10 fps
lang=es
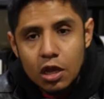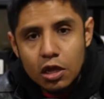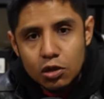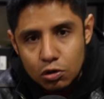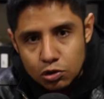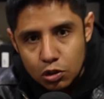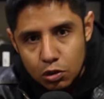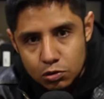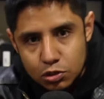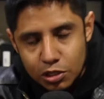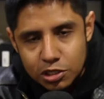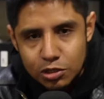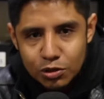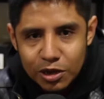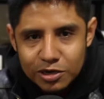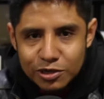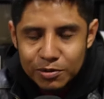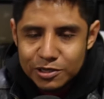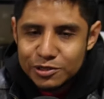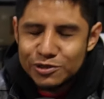y yo con todo gusto les ayudo a
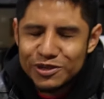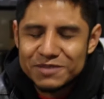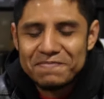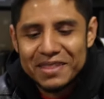resolver sus dudas.